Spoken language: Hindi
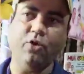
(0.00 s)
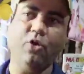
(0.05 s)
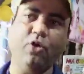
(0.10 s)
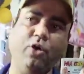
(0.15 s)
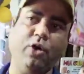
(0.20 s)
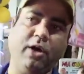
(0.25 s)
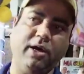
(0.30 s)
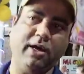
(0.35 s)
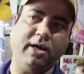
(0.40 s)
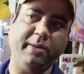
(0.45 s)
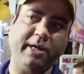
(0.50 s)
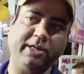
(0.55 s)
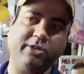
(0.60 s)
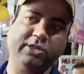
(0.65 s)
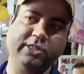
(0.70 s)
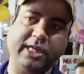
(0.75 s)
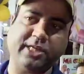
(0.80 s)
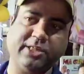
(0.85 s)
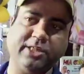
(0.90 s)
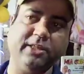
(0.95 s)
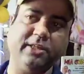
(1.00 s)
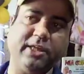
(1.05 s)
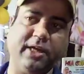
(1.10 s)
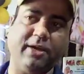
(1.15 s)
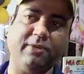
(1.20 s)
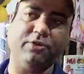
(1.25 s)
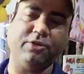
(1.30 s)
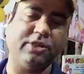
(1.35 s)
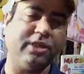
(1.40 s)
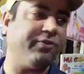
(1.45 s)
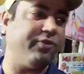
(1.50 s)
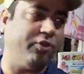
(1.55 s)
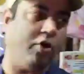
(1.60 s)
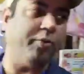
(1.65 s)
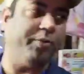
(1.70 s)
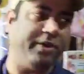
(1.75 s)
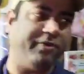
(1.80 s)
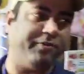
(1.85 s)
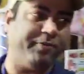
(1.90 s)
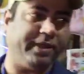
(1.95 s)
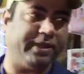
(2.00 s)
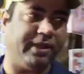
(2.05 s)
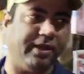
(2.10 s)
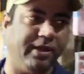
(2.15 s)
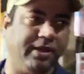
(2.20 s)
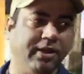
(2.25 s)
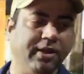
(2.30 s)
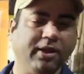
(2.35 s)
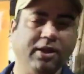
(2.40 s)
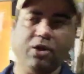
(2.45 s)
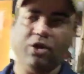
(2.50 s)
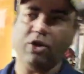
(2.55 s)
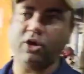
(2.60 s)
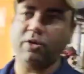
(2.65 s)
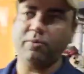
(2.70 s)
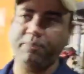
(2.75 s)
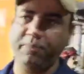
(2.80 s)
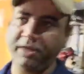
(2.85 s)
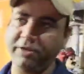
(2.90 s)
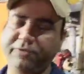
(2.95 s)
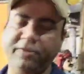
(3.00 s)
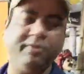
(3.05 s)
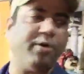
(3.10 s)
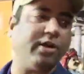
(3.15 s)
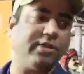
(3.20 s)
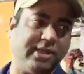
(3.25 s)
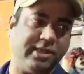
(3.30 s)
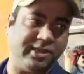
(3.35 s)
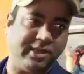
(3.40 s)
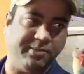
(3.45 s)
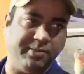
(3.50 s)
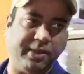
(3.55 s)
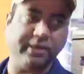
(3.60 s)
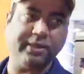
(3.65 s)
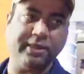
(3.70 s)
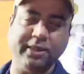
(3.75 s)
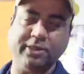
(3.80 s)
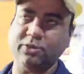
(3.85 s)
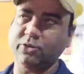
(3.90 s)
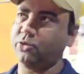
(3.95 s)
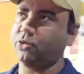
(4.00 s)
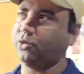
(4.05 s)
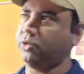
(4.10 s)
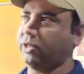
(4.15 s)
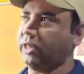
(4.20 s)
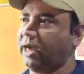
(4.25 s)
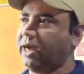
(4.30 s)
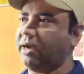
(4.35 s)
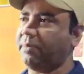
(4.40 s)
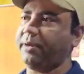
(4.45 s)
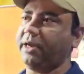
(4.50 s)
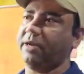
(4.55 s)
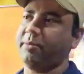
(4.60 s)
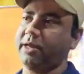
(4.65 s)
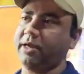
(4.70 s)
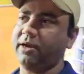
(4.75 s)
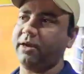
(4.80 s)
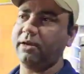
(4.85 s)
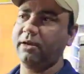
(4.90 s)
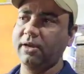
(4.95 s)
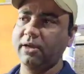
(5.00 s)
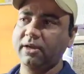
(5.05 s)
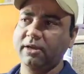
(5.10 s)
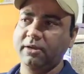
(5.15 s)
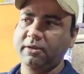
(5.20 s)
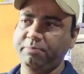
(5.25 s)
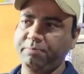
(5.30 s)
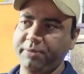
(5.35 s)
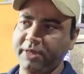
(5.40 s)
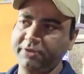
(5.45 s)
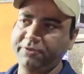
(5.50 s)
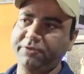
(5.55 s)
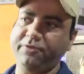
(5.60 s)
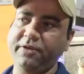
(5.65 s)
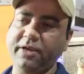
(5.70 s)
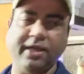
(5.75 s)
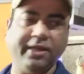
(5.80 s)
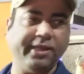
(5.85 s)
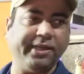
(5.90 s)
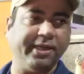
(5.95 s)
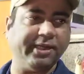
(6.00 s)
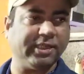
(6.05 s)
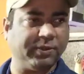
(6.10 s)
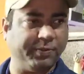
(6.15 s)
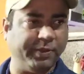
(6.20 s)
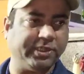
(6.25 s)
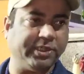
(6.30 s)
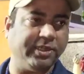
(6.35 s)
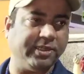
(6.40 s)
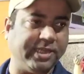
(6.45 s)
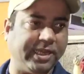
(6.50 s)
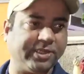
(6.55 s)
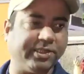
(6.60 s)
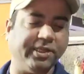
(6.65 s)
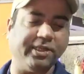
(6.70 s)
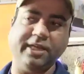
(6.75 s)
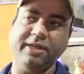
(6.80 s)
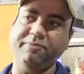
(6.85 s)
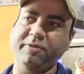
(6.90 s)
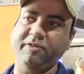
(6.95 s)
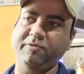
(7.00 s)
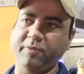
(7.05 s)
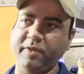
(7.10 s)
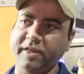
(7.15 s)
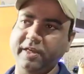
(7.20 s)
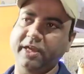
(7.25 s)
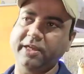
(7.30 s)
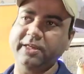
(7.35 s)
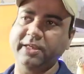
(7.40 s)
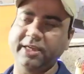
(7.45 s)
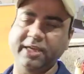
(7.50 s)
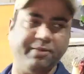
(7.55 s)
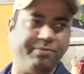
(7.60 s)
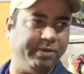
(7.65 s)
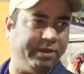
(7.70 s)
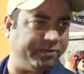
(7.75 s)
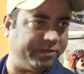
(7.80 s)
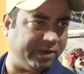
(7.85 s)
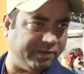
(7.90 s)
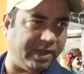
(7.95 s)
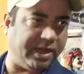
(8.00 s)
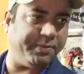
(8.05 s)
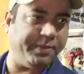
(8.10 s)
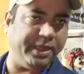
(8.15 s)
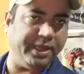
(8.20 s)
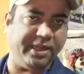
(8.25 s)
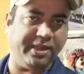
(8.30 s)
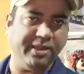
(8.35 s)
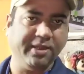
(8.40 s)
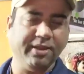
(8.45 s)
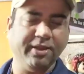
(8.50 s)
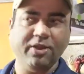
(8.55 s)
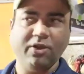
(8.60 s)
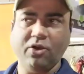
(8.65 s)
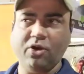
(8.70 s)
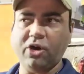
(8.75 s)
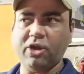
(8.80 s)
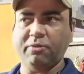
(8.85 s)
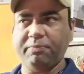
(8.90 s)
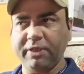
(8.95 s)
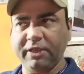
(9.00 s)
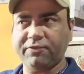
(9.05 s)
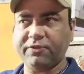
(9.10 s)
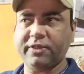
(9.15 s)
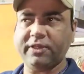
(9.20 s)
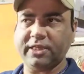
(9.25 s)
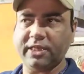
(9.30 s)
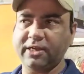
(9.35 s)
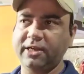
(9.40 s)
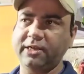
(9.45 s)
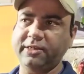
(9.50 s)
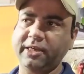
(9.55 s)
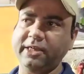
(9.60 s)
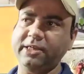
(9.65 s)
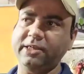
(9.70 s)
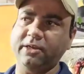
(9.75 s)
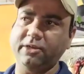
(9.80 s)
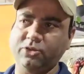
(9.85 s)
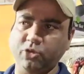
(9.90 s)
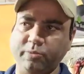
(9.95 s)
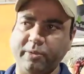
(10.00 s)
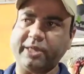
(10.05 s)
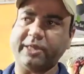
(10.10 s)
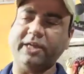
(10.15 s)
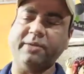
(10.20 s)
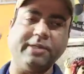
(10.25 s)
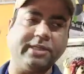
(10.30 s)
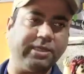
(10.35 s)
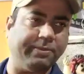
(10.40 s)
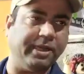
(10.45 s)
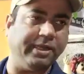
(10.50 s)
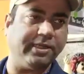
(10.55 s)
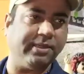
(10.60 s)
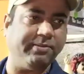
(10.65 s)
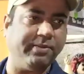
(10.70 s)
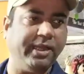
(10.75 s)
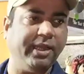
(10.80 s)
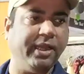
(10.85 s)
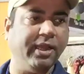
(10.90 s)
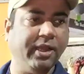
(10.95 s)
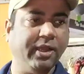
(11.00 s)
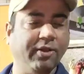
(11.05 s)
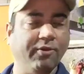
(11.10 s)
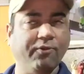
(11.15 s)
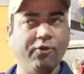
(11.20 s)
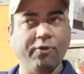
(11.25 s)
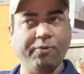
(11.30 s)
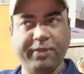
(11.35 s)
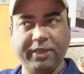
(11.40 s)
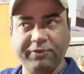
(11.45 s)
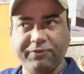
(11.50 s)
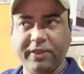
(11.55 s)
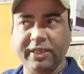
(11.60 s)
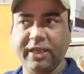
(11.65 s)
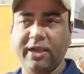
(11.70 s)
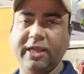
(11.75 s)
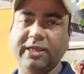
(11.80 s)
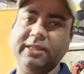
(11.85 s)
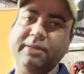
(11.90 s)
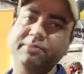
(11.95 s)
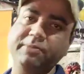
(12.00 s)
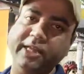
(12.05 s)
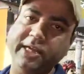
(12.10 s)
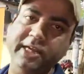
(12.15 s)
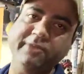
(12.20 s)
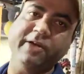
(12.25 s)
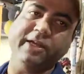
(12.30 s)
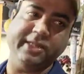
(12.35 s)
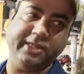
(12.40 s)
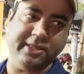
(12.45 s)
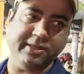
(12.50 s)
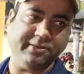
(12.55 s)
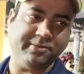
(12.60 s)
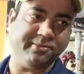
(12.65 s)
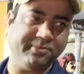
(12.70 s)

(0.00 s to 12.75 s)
वो हमारा जो सेक्शन था वो सिर्फ नौ बीफ पे था और बीफ की बहुत ज़्यादा डिमांड थी तो यहाँ पे हमारा बीफ नहारी का स्पेशल सेक्शन है बीफ बिरयानी है बीफ कबाब हैं और बीफ से रिलेटेड जो मार्केट में सब आइटम हैं वो बीफ की यहाँ आइटम दिल्ली वाली